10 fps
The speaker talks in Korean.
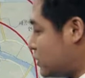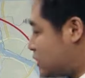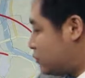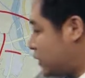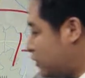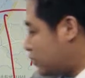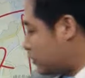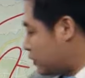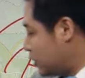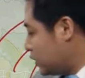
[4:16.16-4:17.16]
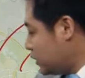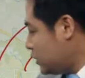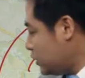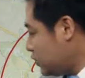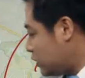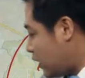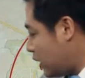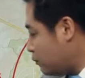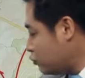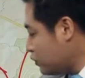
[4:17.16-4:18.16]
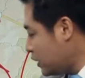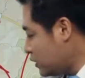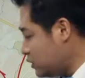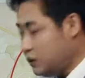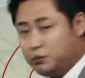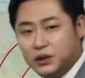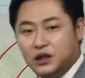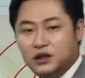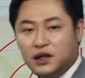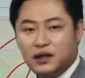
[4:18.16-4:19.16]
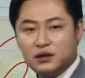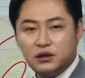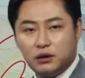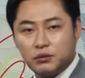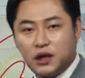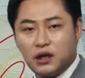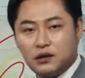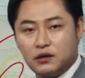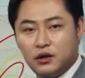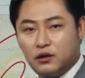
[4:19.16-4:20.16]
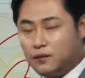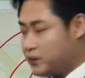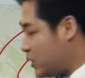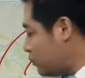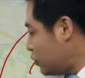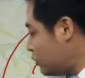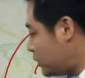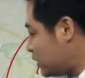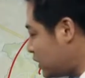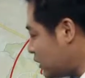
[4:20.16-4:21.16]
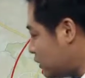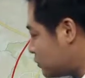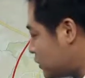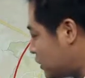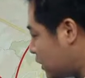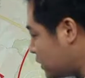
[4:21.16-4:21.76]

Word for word: 있으면 이 내부에는 빈 땅들이 없다라는 거예요. 내부에는 빈 네. 땅이 없으니까